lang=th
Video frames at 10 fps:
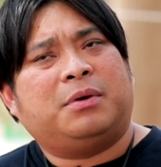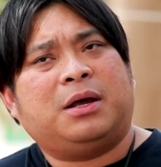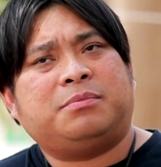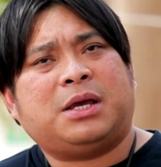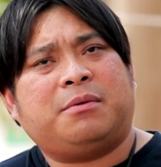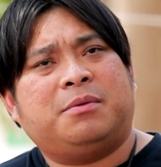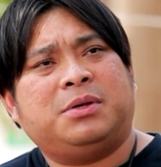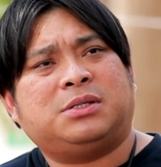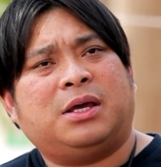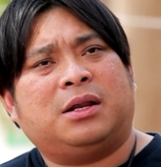ประทับใจเป็น
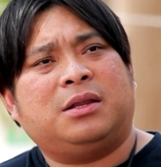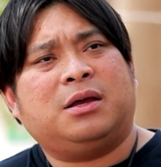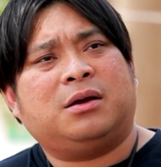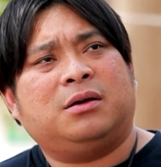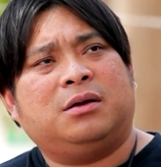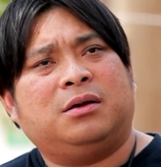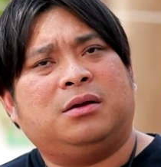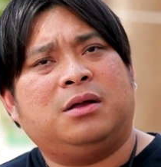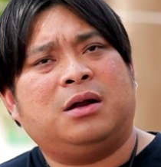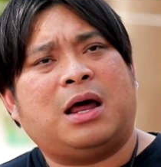พิเศษนี่ก็คือ
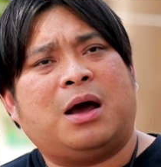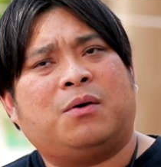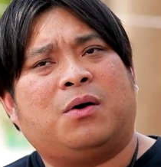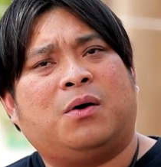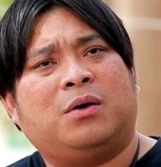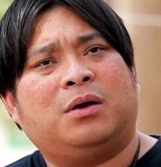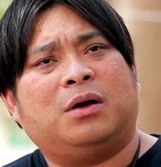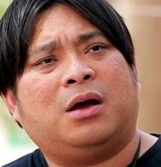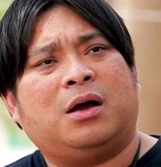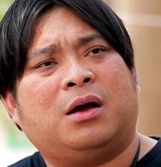เรื่องราวของ
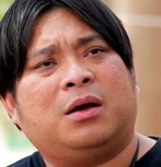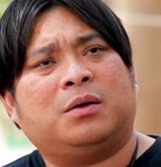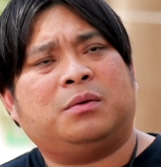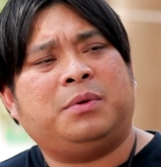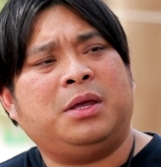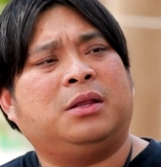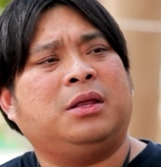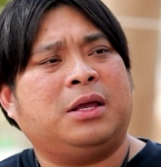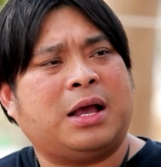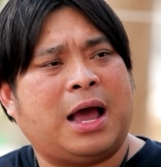พี่หญิง
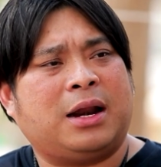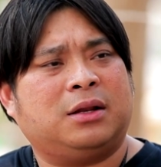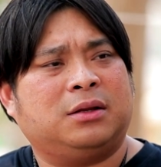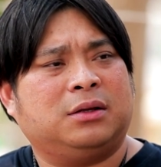ที่พิการ